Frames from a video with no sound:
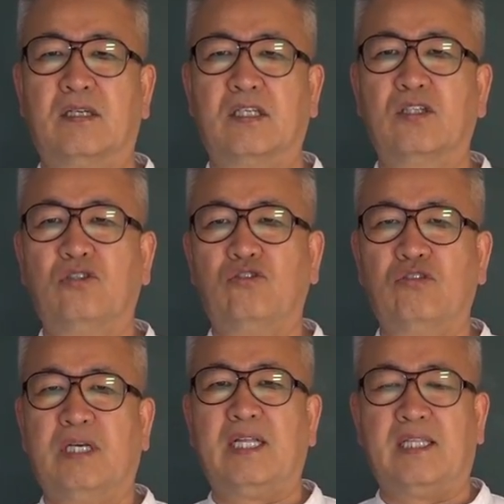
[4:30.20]
그
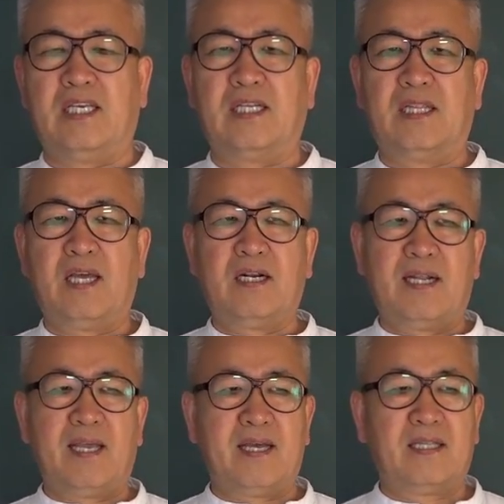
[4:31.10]
순간,
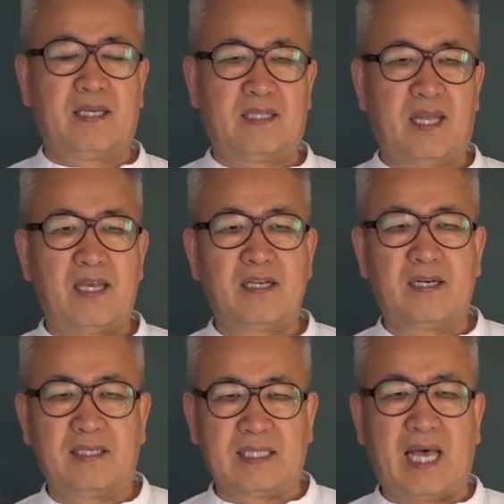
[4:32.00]
잉태를 해야 되겠다,
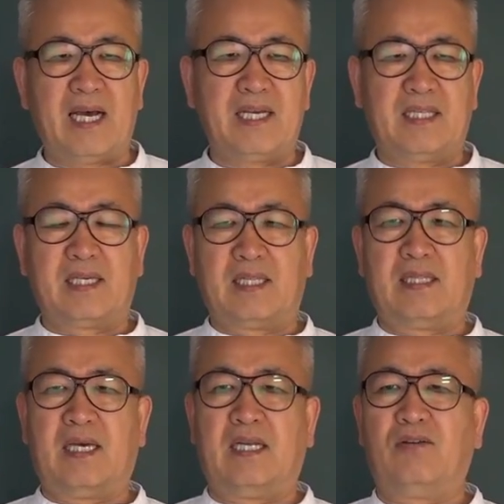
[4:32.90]
아기를 낳아야
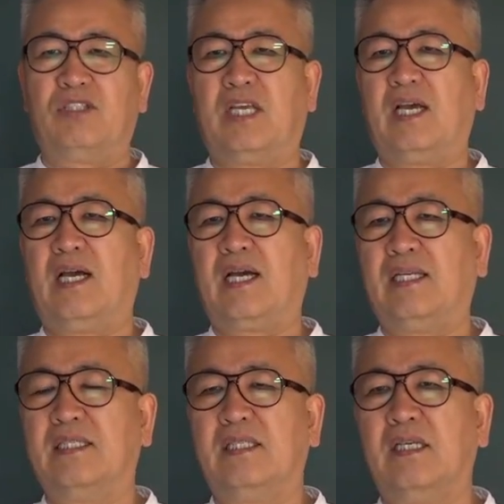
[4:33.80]
되겠다라고
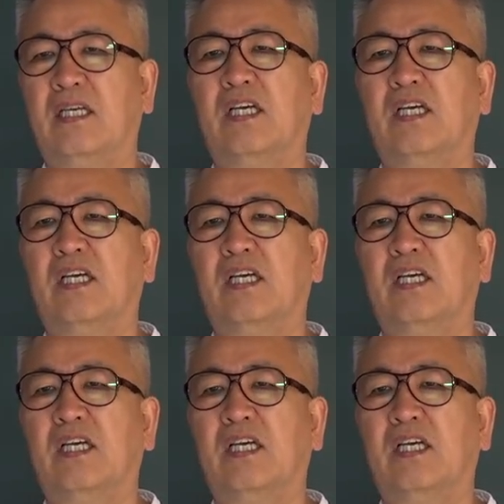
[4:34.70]
생각하는